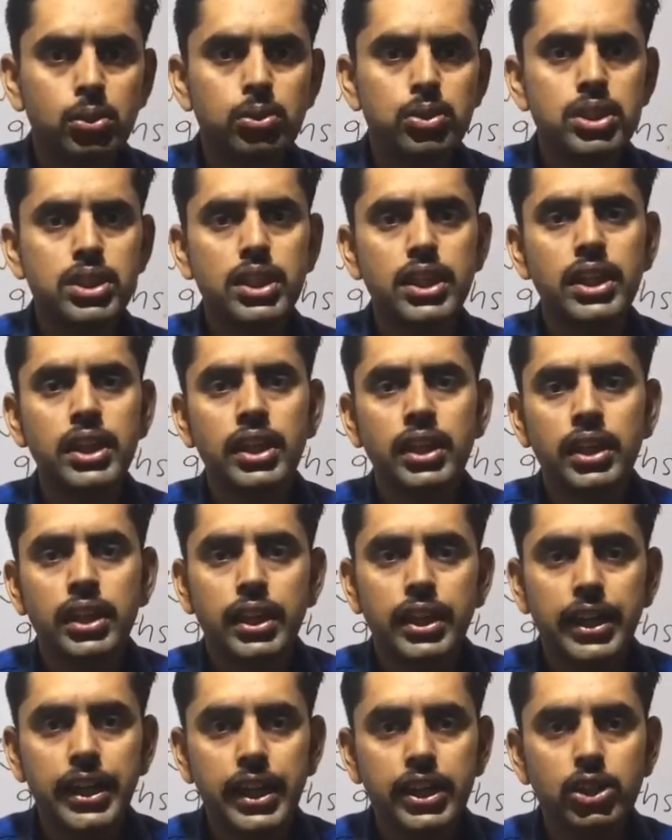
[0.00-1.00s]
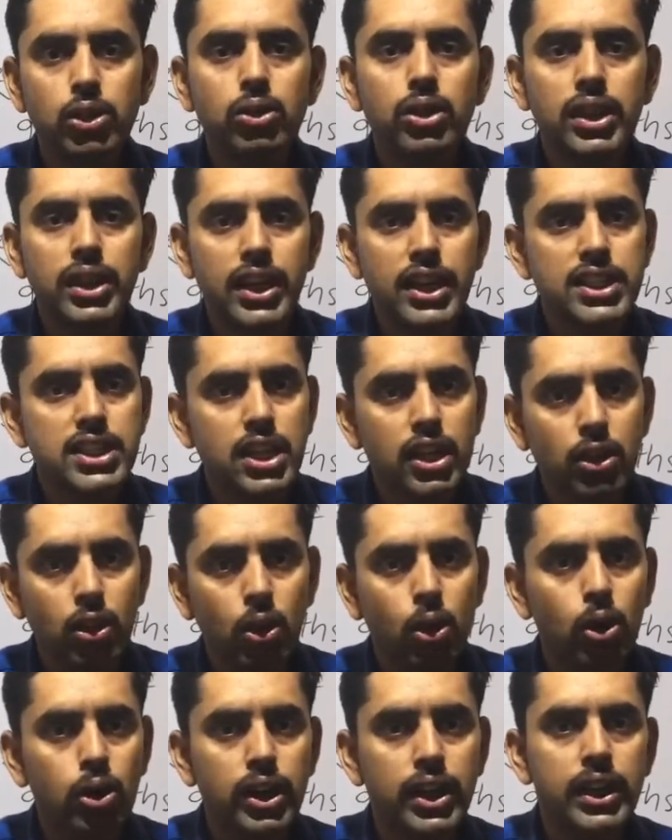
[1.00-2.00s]
उसकी एक दो कंडीशन
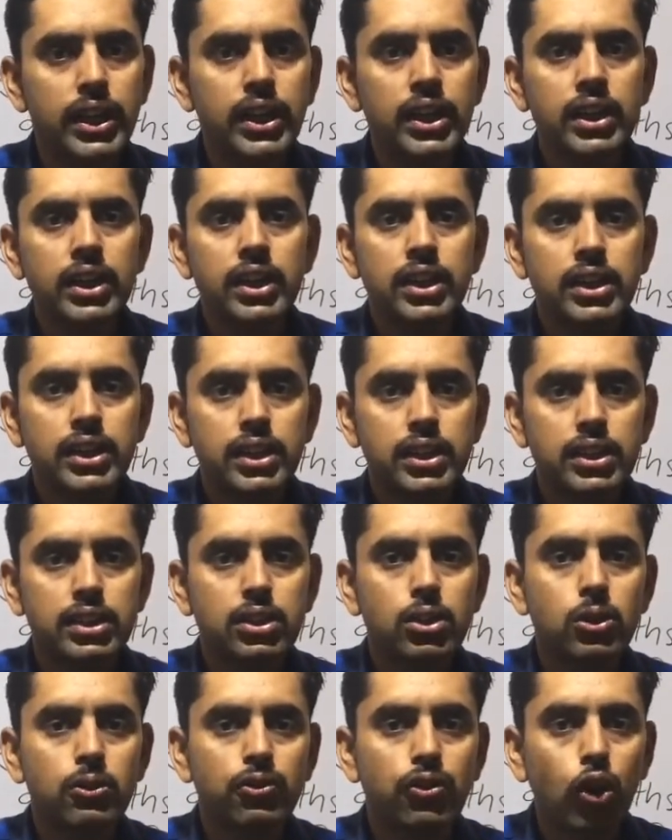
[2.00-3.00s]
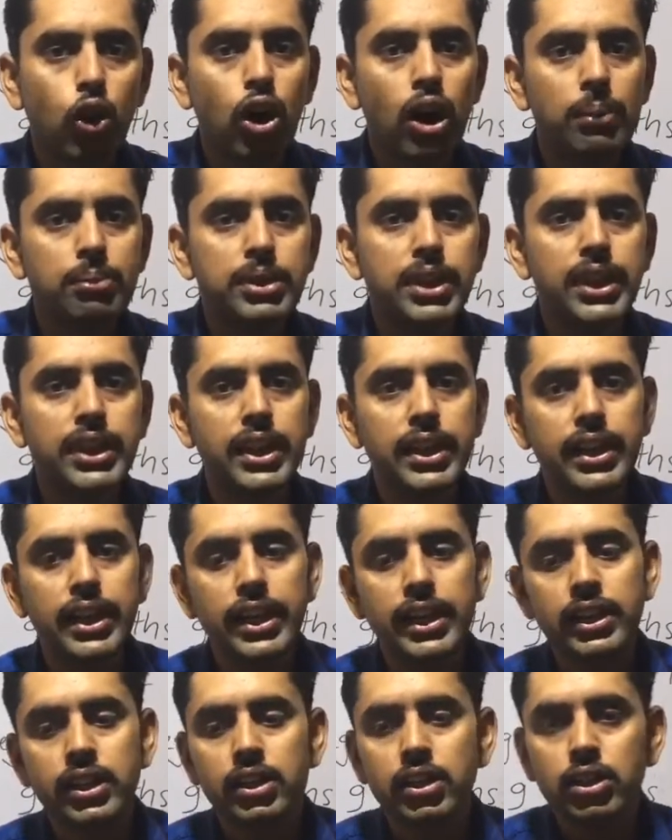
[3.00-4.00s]
और हैं तो वो हम
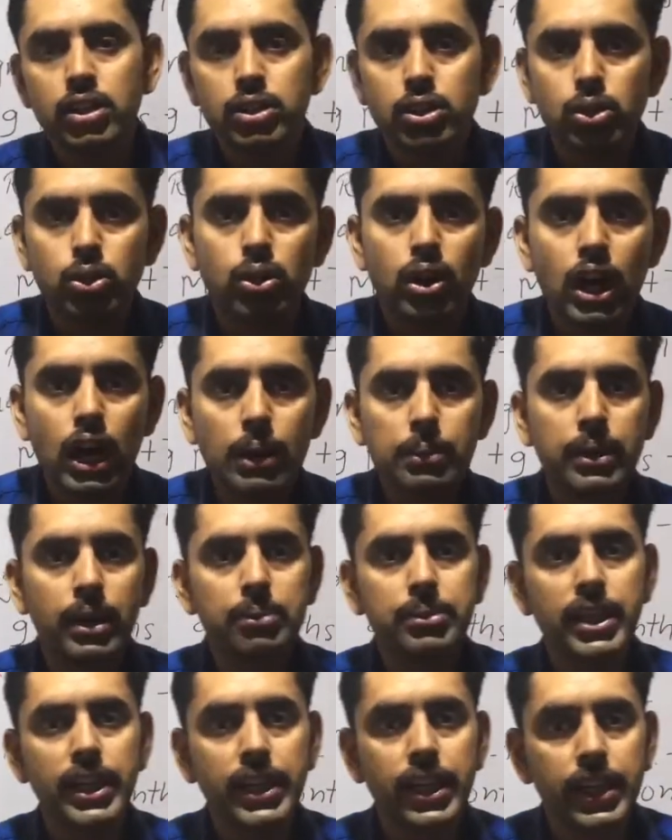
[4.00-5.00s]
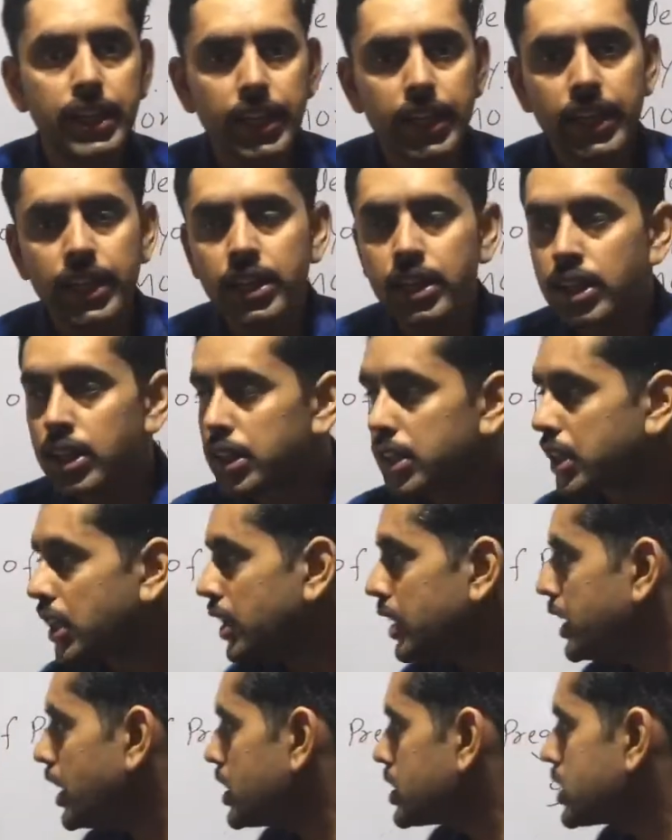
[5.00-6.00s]
देखेंगे तो अब हम देखेंगे
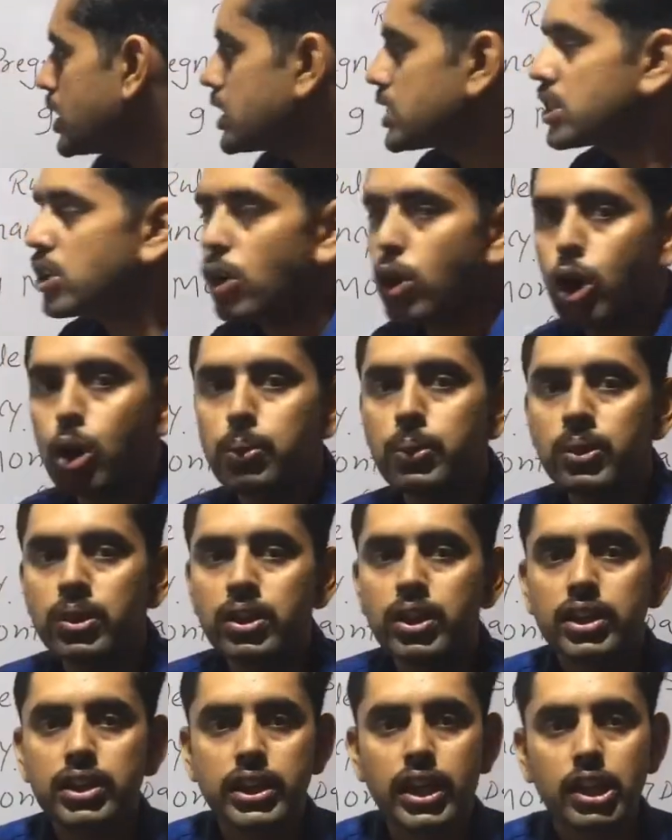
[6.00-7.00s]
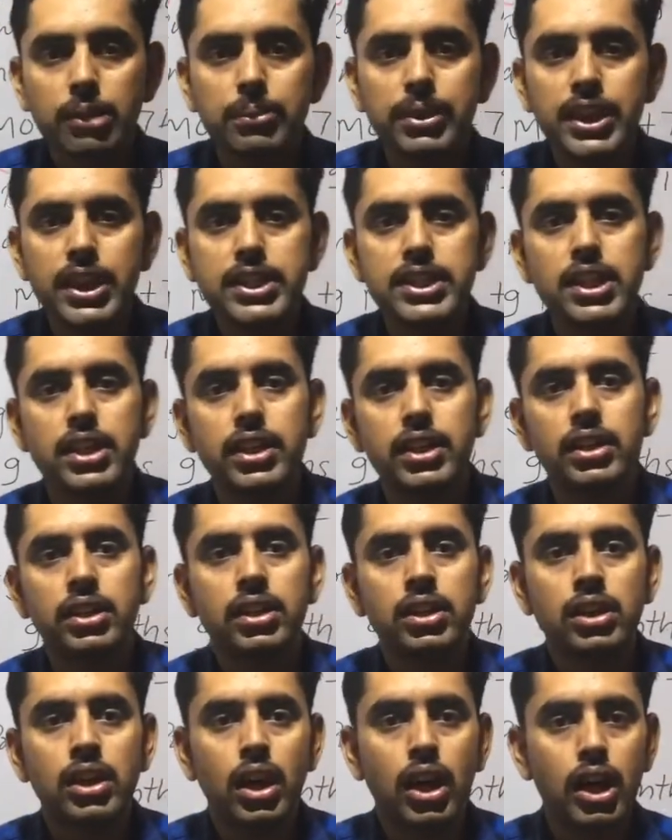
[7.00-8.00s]
कंडीशंस ऑफ टर्मिनेशन
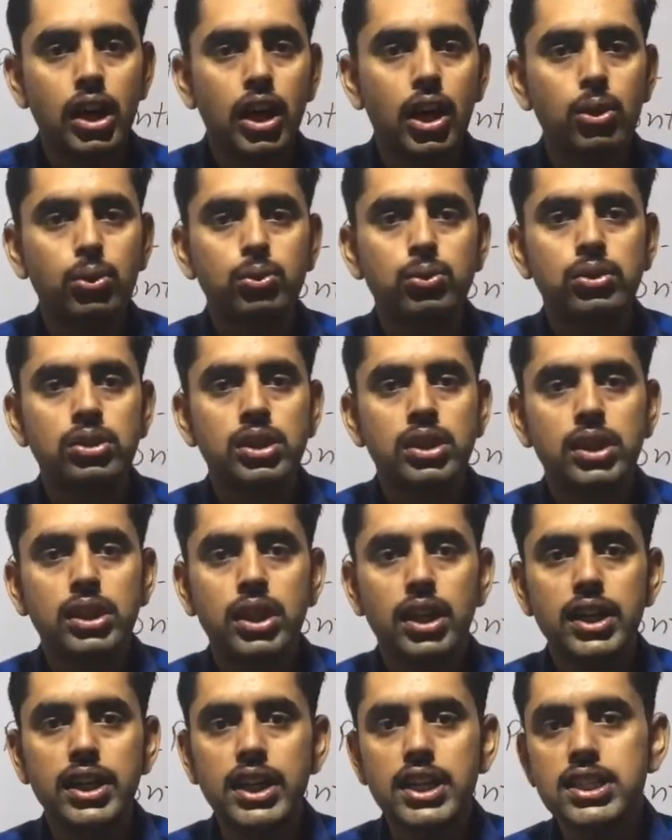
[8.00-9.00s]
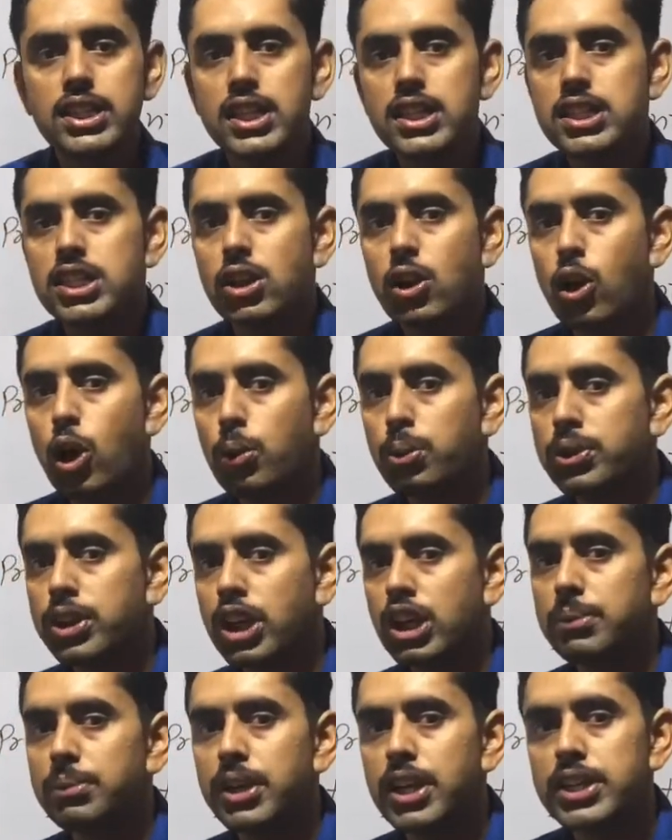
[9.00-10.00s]
अलाउ कंडीशंस ऑफ
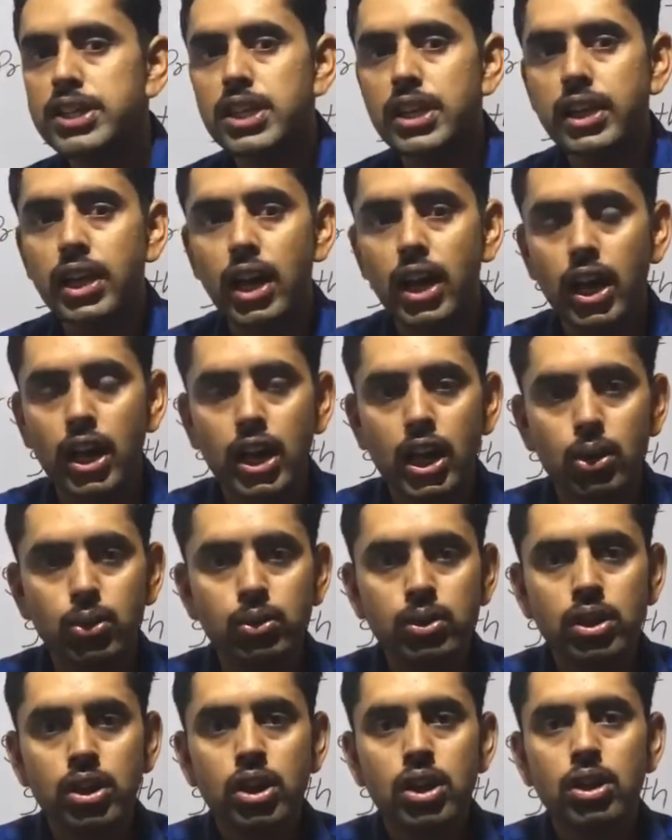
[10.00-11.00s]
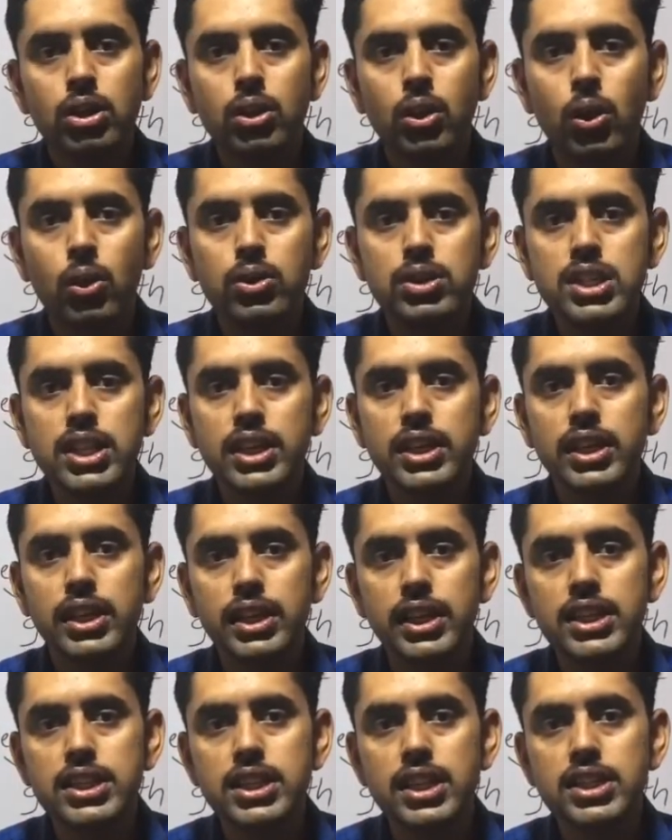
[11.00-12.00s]
टर्मिनेशन अलाउ कौन सी
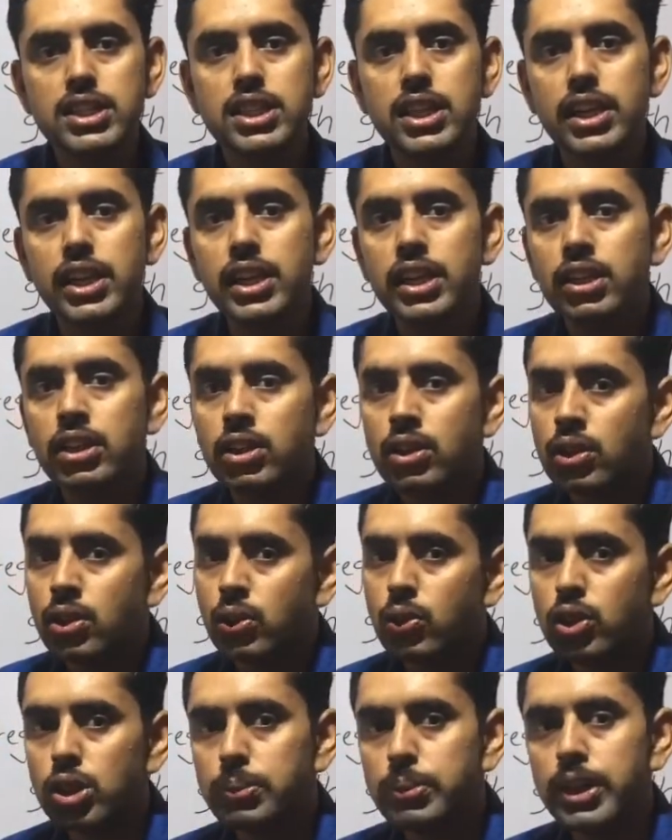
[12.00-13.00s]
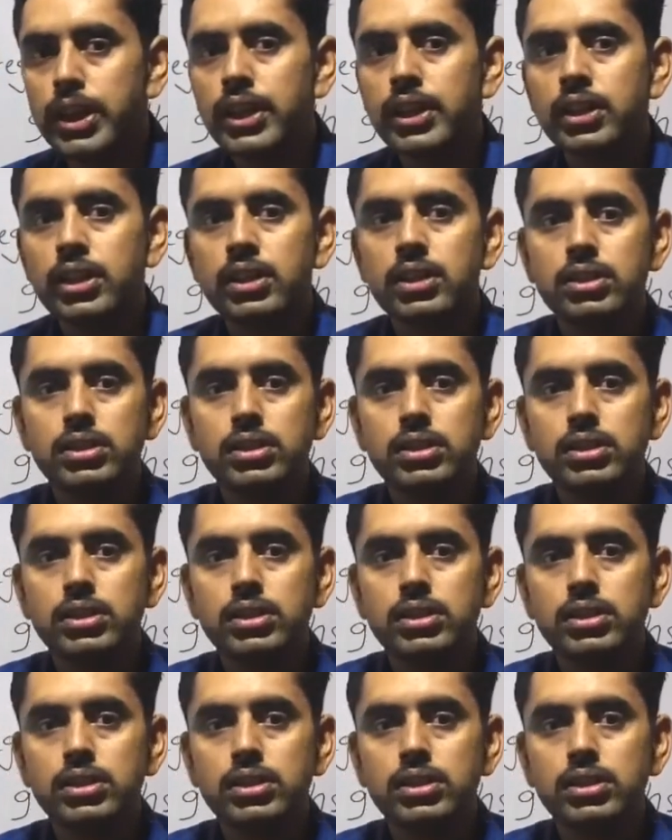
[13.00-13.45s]
कंडीशंस है उनमें